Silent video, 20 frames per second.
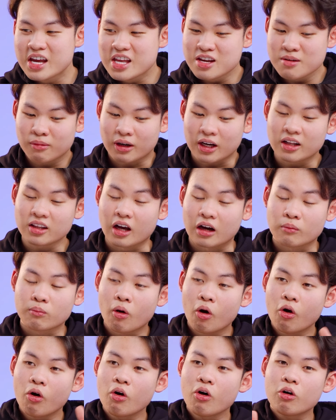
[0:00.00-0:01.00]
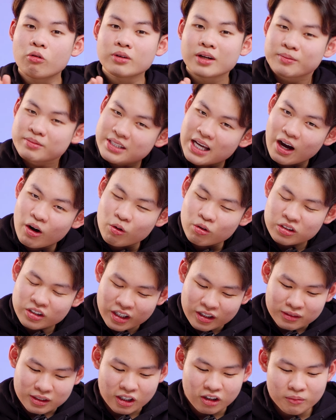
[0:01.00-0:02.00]
nhưng mà đến tận 4 năm sau
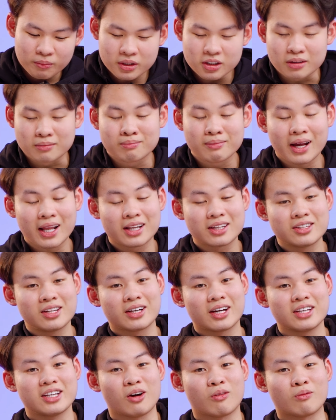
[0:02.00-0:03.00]
thì nó mới được mang lên những cái